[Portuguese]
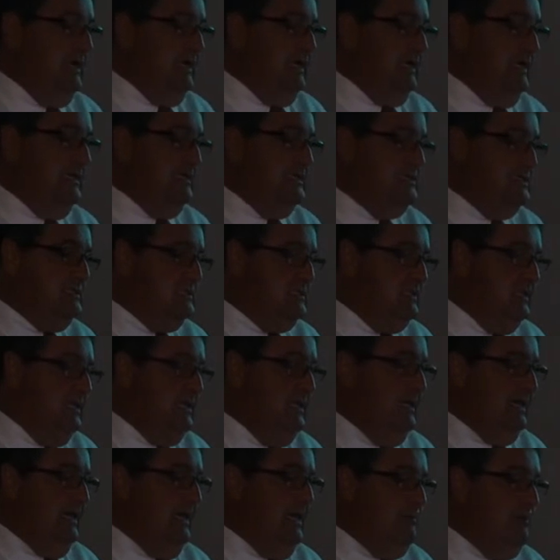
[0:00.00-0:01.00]
eles
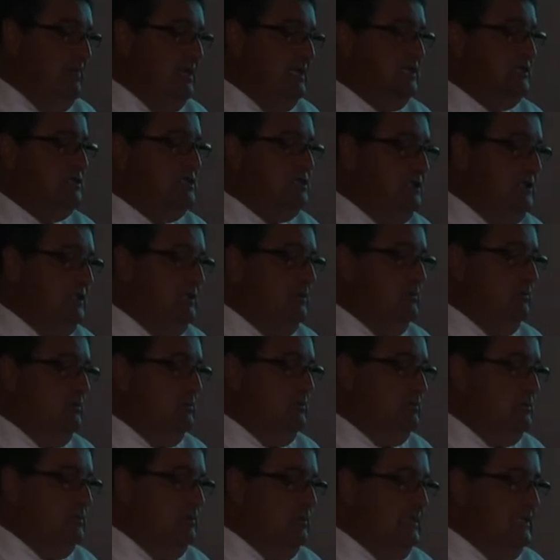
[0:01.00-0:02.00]

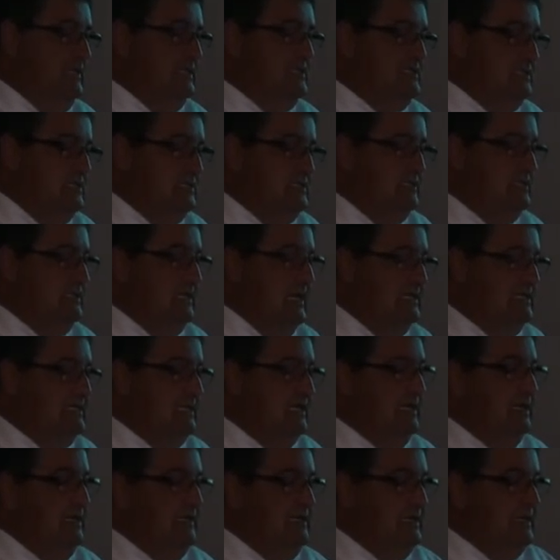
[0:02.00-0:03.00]
emergiram de uma necessidade
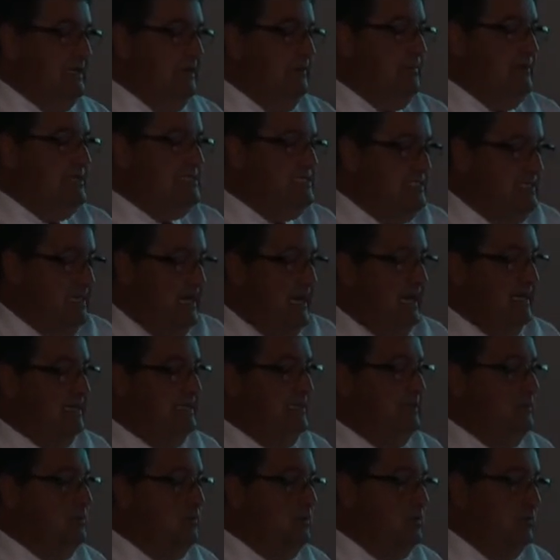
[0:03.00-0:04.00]
clínica
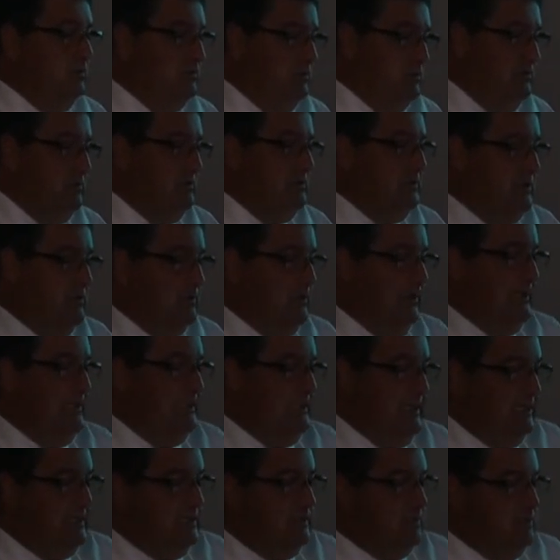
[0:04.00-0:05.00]
baseada num controle de
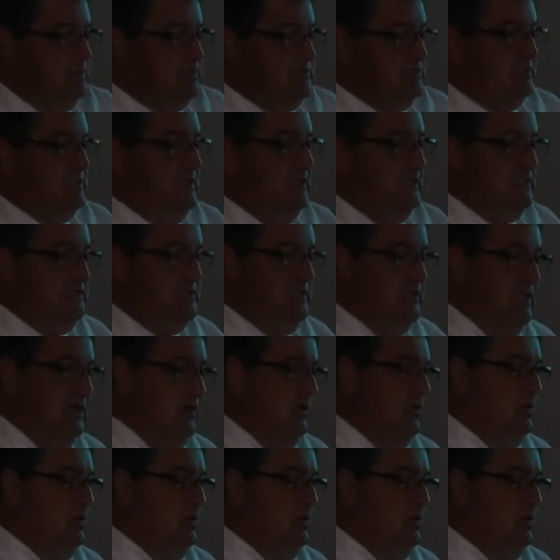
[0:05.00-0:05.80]
qualidade constante.